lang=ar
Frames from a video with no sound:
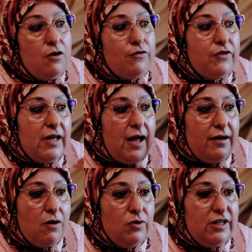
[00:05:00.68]
لو في
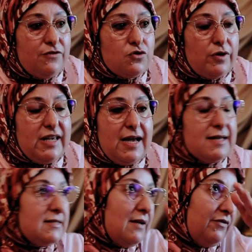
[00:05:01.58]
ان ولدي في تركيا
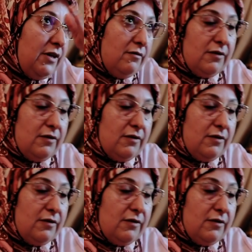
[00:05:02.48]
صافي